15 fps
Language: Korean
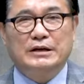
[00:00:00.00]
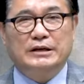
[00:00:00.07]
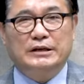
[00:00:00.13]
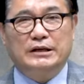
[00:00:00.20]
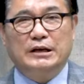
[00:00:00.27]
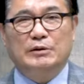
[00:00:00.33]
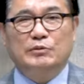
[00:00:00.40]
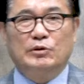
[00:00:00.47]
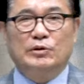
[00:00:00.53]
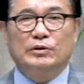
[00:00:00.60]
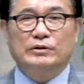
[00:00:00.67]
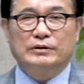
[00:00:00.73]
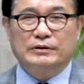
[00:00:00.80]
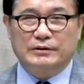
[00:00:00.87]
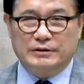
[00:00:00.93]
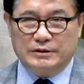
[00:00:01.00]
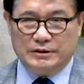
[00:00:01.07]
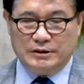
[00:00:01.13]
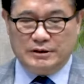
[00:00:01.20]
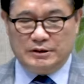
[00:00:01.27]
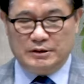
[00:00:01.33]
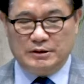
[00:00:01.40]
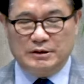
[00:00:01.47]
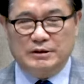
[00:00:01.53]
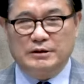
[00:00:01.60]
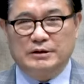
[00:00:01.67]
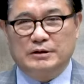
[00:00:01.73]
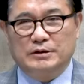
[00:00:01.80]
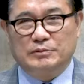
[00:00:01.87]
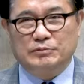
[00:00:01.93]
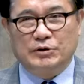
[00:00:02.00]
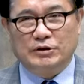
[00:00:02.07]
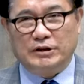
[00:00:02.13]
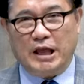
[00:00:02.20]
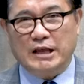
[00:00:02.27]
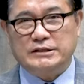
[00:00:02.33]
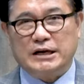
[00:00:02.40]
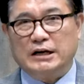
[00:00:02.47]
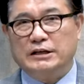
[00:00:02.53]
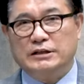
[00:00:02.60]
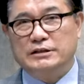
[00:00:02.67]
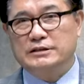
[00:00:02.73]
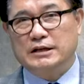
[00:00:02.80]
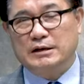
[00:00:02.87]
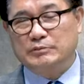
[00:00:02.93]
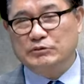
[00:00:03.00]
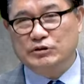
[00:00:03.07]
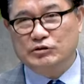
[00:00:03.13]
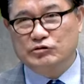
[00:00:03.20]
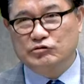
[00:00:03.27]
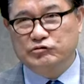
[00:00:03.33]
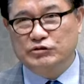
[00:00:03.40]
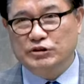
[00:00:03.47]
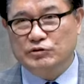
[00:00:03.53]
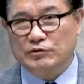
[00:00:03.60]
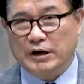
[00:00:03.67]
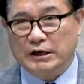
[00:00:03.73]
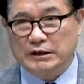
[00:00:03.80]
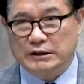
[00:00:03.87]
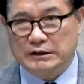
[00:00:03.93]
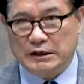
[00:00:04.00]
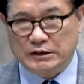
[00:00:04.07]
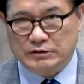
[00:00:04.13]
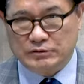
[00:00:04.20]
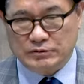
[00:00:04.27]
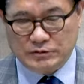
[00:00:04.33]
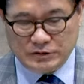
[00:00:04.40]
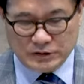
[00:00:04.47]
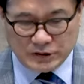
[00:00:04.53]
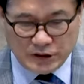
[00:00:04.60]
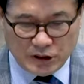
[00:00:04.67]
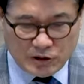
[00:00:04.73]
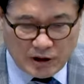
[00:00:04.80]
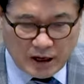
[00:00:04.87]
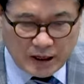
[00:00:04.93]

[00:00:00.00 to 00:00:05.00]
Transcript: 일본 그 뭐 대장 이런 사람들을 죽이고 하는 아주 그 의거가